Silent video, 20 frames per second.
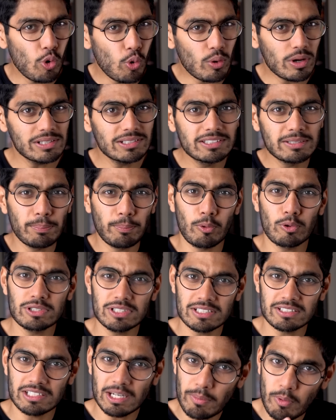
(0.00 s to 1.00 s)
लोकल सपोर्ट
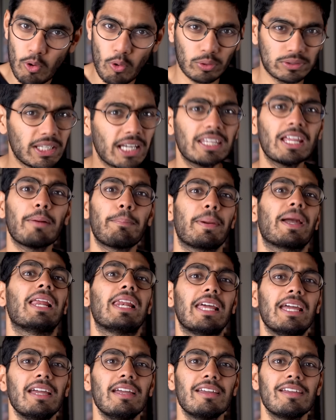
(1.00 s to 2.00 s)
सिस्टम होता था
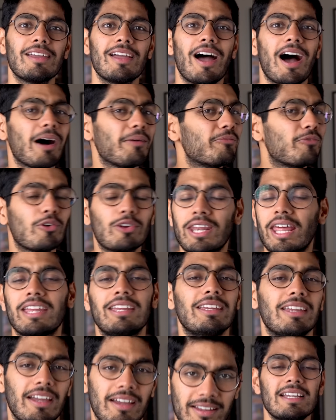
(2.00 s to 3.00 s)
पहले अब वो
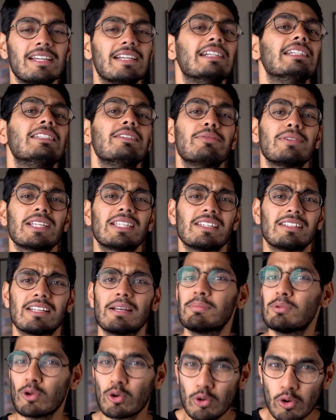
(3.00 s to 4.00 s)
नहीं है इसी वजह से
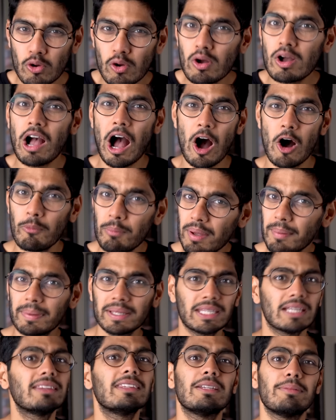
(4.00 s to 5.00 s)
जब लोगों को गांव में
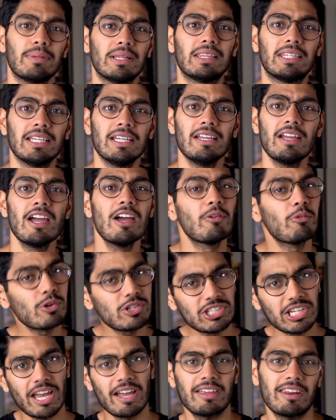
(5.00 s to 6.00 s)
मदद नहीं मिलती वो
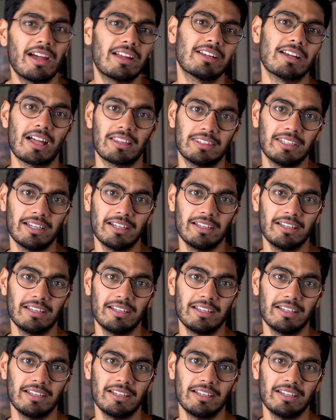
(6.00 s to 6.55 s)
शहर आ जाते